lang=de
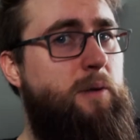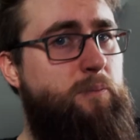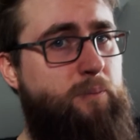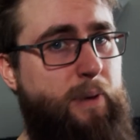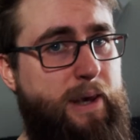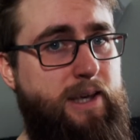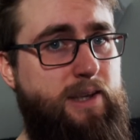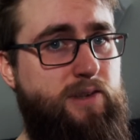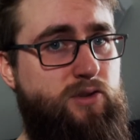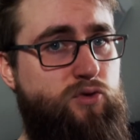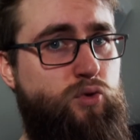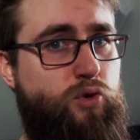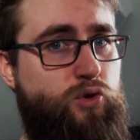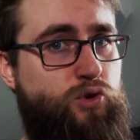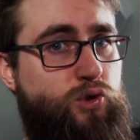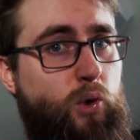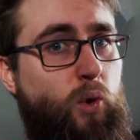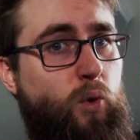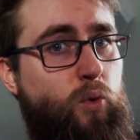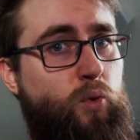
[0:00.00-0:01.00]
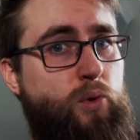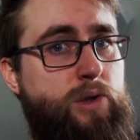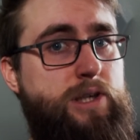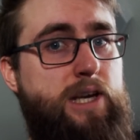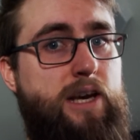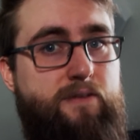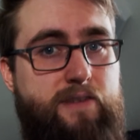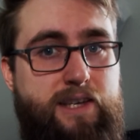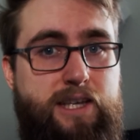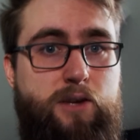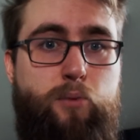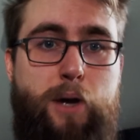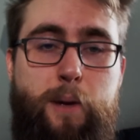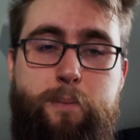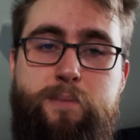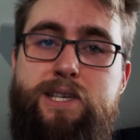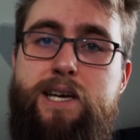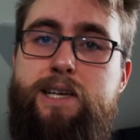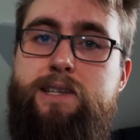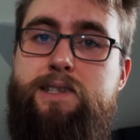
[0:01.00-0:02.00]
Bing ist nur so gut wie die
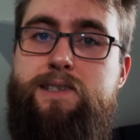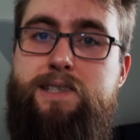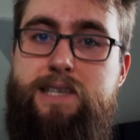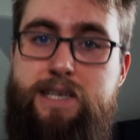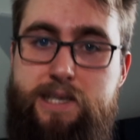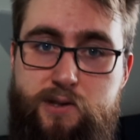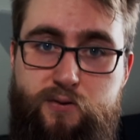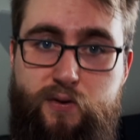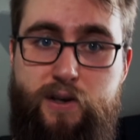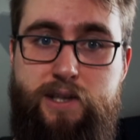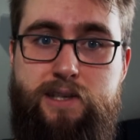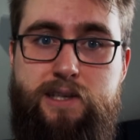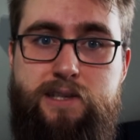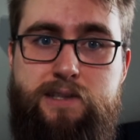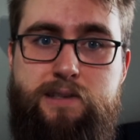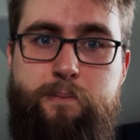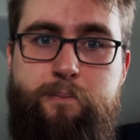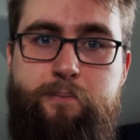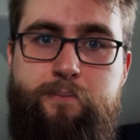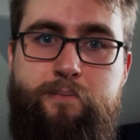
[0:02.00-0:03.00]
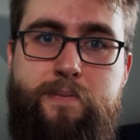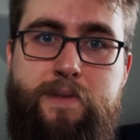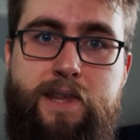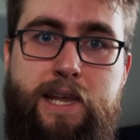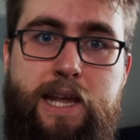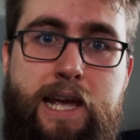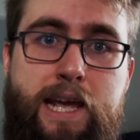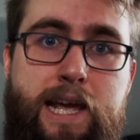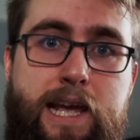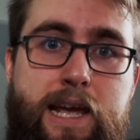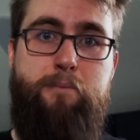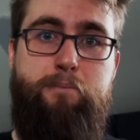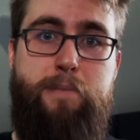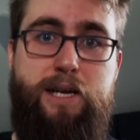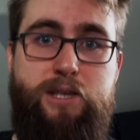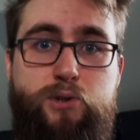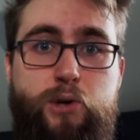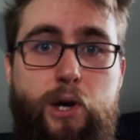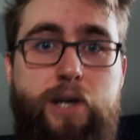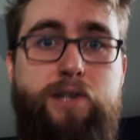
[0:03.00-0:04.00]
Websites, die es findet.
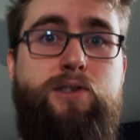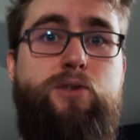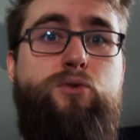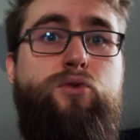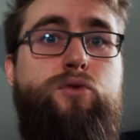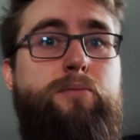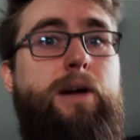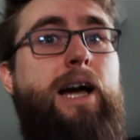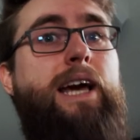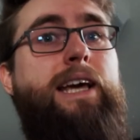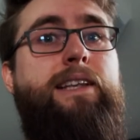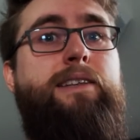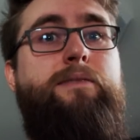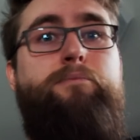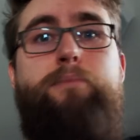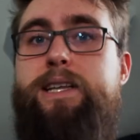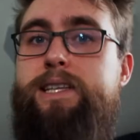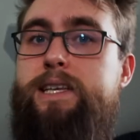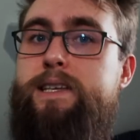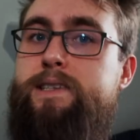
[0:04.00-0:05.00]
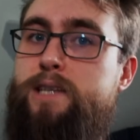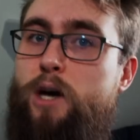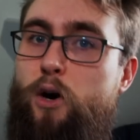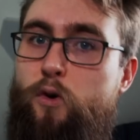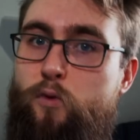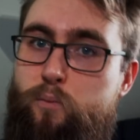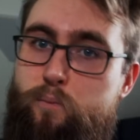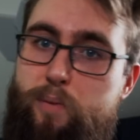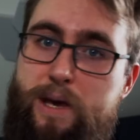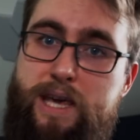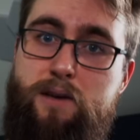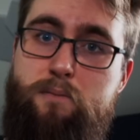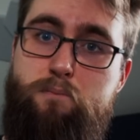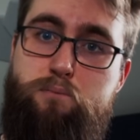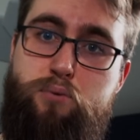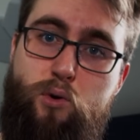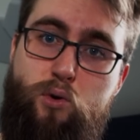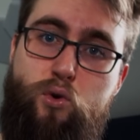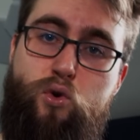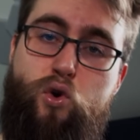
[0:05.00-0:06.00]
Man könnte nun meinen, man ist auf
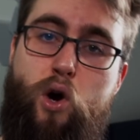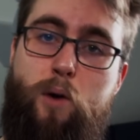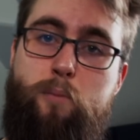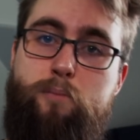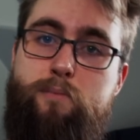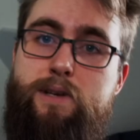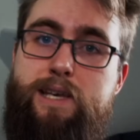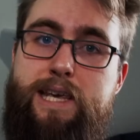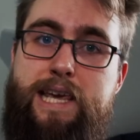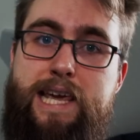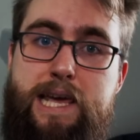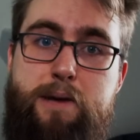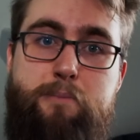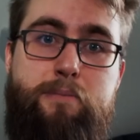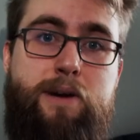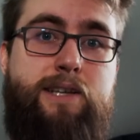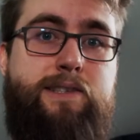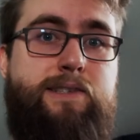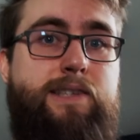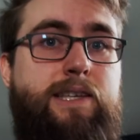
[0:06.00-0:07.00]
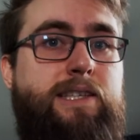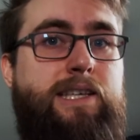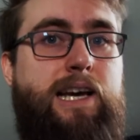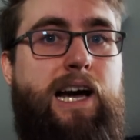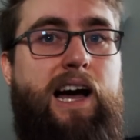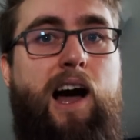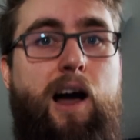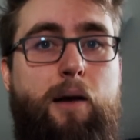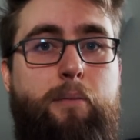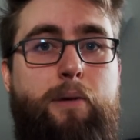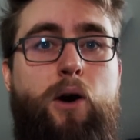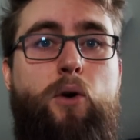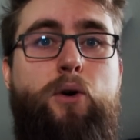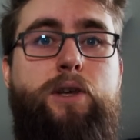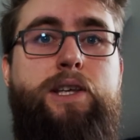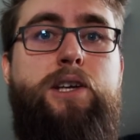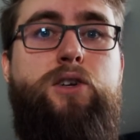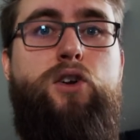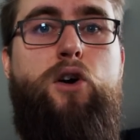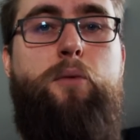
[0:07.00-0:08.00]
bing.com immer sicher, aber auch
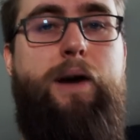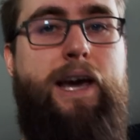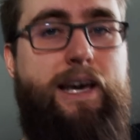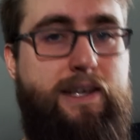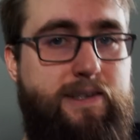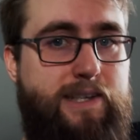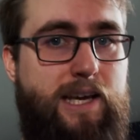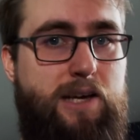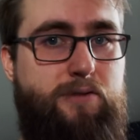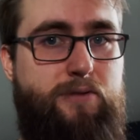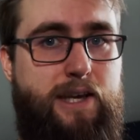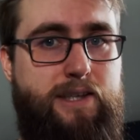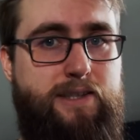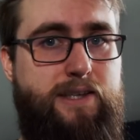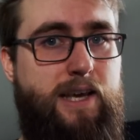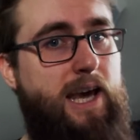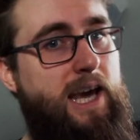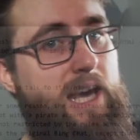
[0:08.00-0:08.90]
hier nochmal extra erwähnt,